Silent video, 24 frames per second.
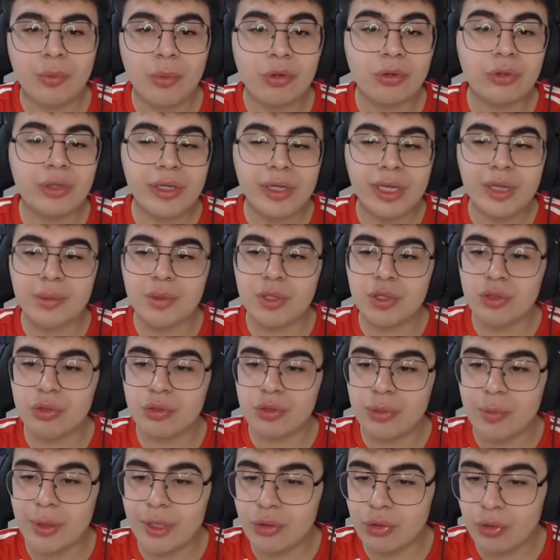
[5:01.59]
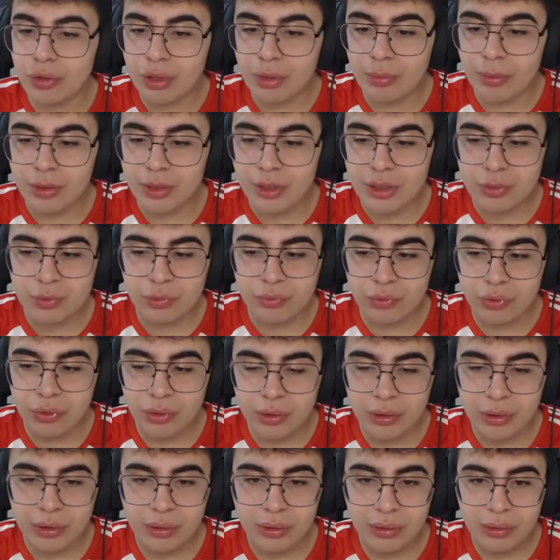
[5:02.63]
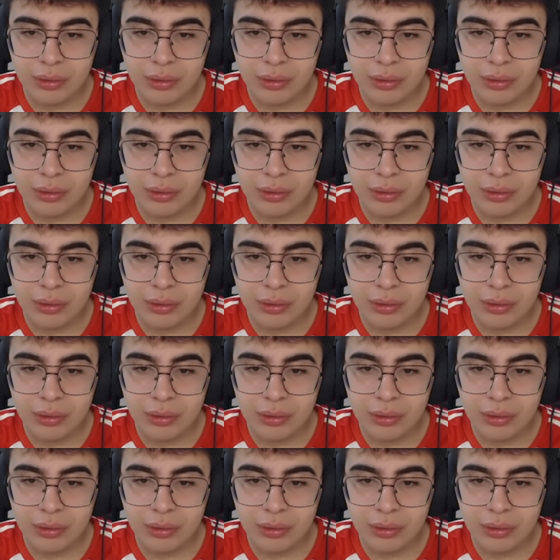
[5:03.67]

Moto Games de çok güzel. Belki ona da bakarız bu videoda.